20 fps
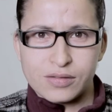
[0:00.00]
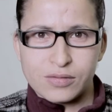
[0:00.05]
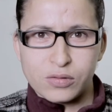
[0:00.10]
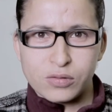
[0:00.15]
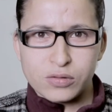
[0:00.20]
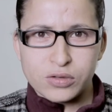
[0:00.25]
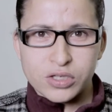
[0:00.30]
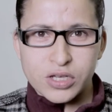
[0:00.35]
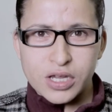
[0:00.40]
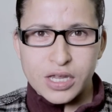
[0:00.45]

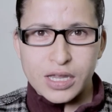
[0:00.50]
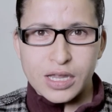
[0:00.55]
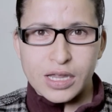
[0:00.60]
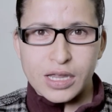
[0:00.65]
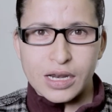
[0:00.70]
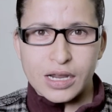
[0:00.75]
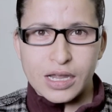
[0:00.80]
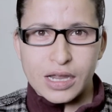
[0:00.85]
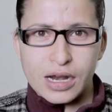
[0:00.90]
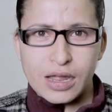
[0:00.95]

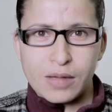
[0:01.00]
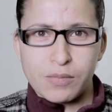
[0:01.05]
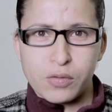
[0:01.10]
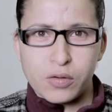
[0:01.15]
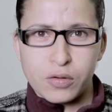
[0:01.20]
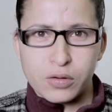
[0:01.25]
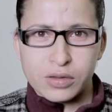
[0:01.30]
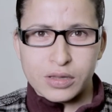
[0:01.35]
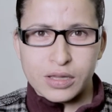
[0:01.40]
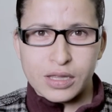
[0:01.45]
escuche el
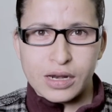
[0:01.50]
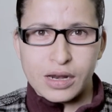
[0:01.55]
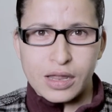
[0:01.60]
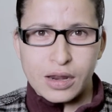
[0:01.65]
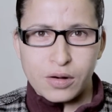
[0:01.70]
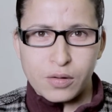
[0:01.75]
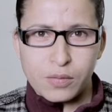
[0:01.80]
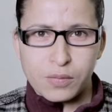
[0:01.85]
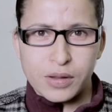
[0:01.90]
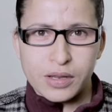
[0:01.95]
clamor de
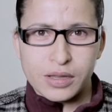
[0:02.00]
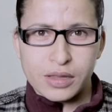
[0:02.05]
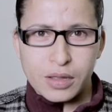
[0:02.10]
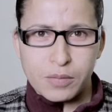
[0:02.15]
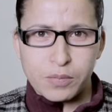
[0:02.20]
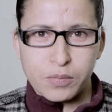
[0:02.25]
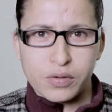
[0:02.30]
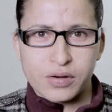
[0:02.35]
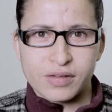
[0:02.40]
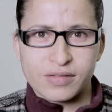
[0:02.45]
la
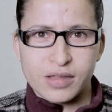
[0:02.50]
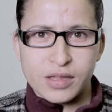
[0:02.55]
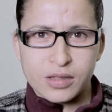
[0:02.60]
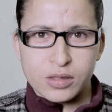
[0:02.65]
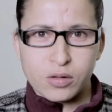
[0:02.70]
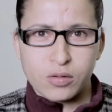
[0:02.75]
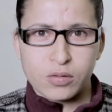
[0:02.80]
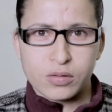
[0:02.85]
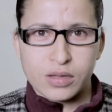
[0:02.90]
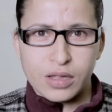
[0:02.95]

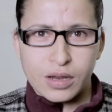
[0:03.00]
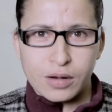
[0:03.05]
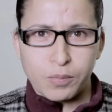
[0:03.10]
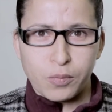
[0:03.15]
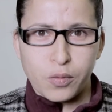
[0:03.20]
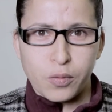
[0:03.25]
90% de la